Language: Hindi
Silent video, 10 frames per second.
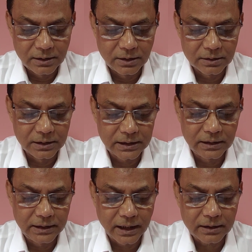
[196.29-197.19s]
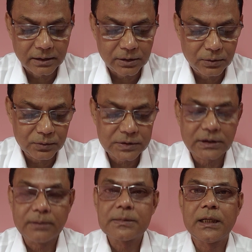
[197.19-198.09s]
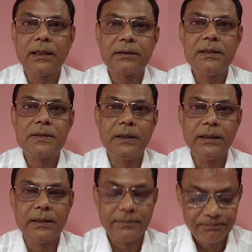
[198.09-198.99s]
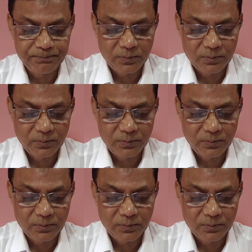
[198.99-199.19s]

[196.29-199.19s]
और लेकिन यार ने क्यों सितम से हाथ खींच लिया है